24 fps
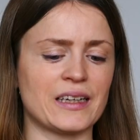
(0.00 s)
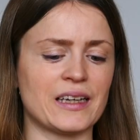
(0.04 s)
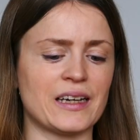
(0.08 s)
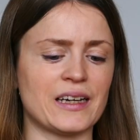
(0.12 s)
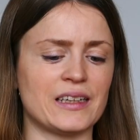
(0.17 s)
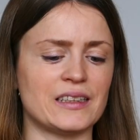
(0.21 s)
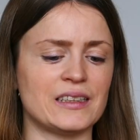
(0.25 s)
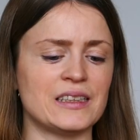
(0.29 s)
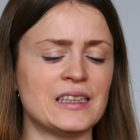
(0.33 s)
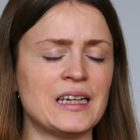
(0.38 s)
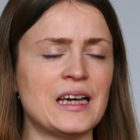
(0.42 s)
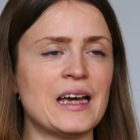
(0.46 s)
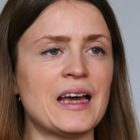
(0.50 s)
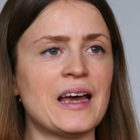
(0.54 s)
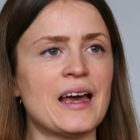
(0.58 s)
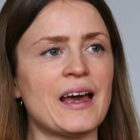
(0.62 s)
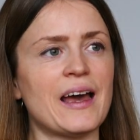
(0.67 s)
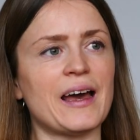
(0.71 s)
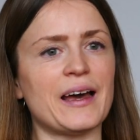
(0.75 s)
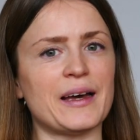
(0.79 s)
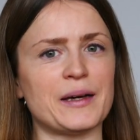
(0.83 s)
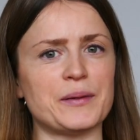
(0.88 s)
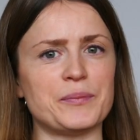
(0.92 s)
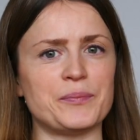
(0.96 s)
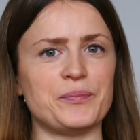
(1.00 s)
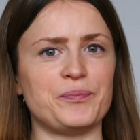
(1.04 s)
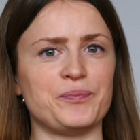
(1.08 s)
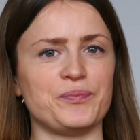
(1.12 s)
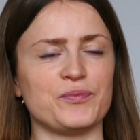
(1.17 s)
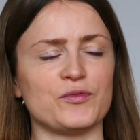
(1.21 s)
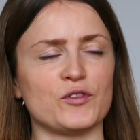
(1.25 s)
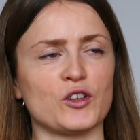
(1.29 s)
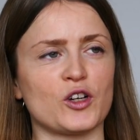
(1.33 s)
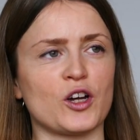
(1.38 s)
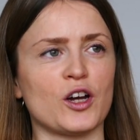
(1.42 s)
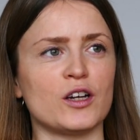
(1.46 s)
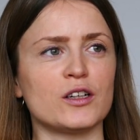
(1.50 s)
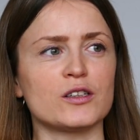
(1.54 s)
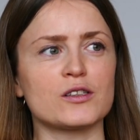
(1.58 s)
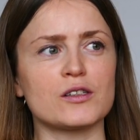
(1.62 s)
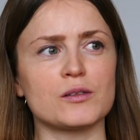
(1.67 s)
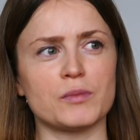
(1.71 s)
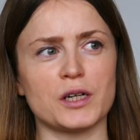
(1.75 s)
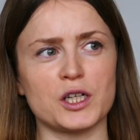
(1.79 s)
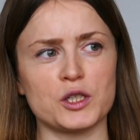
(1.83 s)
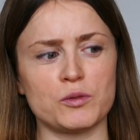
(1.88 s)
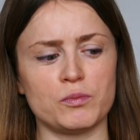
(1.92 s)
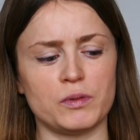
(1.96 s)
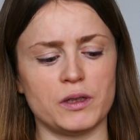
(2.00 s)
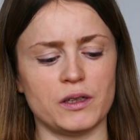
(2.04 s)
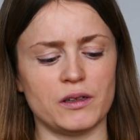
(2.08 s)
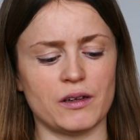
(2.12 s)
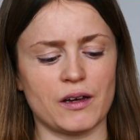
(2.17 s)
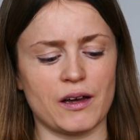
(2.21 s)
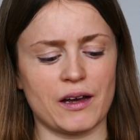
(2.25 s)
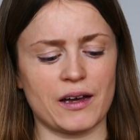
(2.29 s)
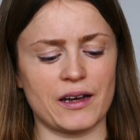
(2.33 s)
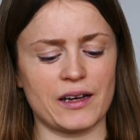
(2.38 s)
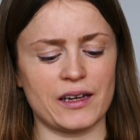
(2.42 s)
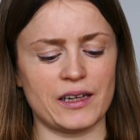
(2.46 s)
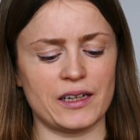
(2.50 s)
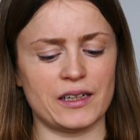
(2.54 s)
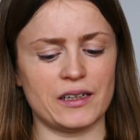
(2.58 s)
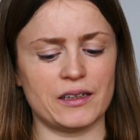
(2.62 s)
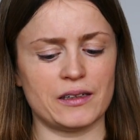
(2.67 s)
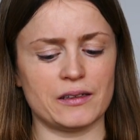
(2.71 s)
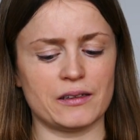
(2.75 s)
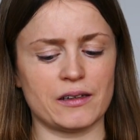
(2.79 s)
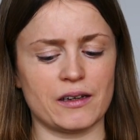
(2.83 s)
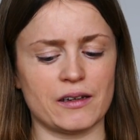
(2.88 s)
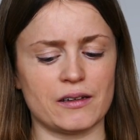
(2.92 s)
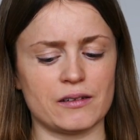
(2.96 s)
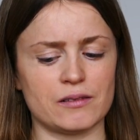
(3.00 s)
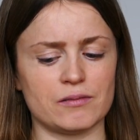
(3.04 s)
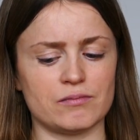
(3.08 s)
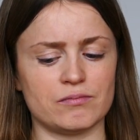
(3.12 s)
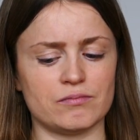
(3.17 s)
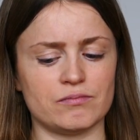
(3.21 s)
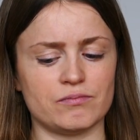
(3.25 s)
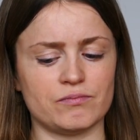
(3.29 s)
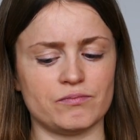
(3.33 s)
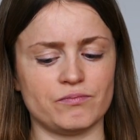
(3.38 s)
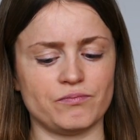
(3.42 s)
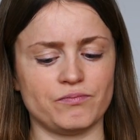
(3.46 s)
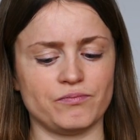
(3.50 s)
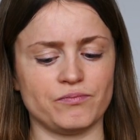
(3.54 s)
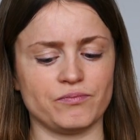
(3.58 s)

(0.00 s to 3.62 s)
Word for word: gern. Ähm, wir können uns zum Beispiel einen ähm,